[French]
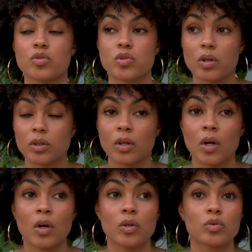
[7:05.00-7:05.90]
me choque
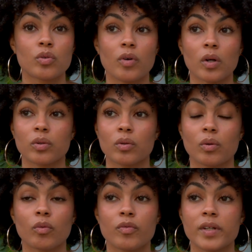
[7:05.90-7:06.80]
de voir
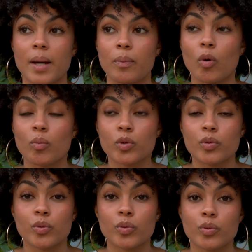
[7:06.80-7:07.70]
qu'on fait la promo
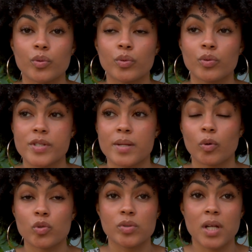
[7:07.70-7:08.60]
de, ces
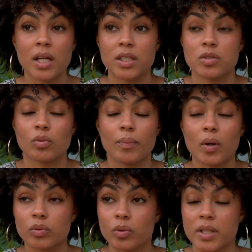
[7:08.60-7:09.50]
produits-là qui sont
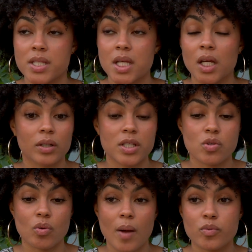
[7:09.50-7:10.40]
pas autorisés,
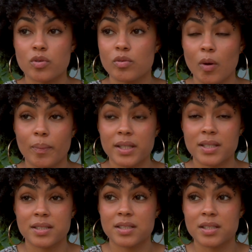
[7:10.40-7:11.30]
qui sont absolument pas
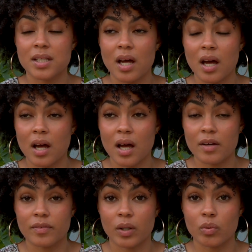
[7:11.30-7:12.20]
destinés
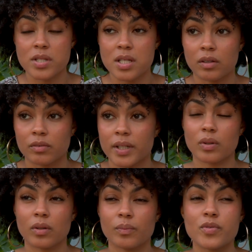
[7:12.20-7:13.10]
à, faire grossir en
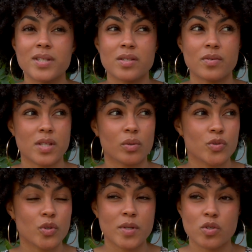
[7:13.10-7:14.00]
fait. En plus, tu es censé
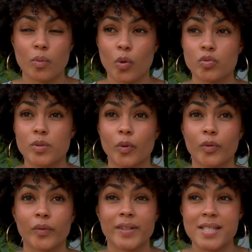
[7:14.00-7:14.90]
consommer ce produit
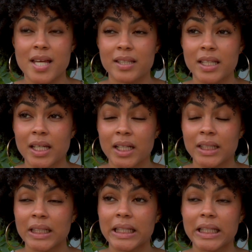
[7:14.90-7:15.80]
pendant des années
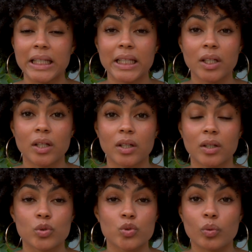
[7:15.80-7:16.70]
et
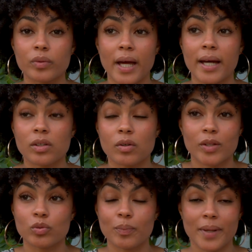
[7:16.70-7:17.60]
le jour où tu arrêtes, tu
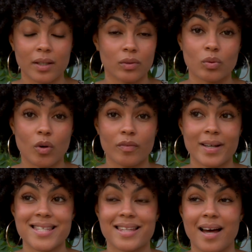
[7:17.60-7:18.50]
vas tout perdre. Donc, en
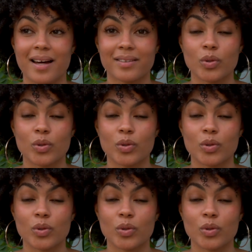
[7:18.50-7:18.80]
vrai, ça n'a